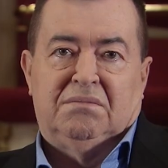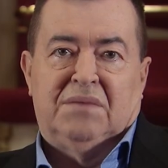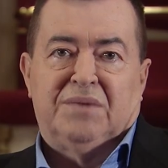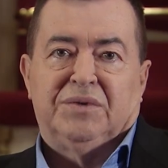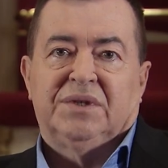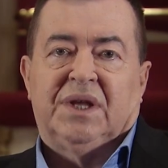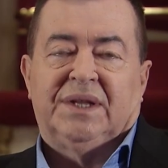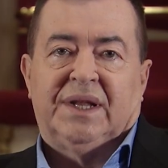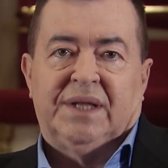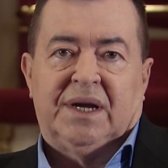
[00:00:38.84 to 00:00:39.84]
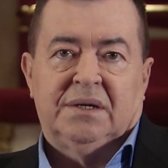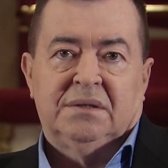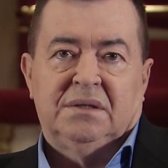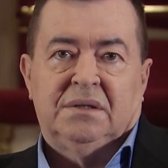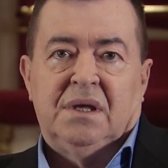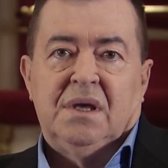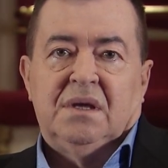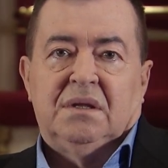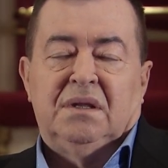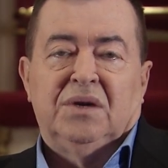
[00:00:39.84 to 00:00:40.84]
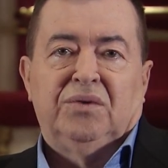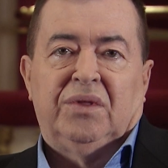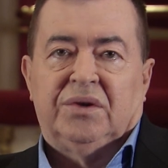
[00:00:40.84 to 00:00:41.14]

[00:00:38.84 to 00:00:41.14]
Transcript: vamos a tratar de uno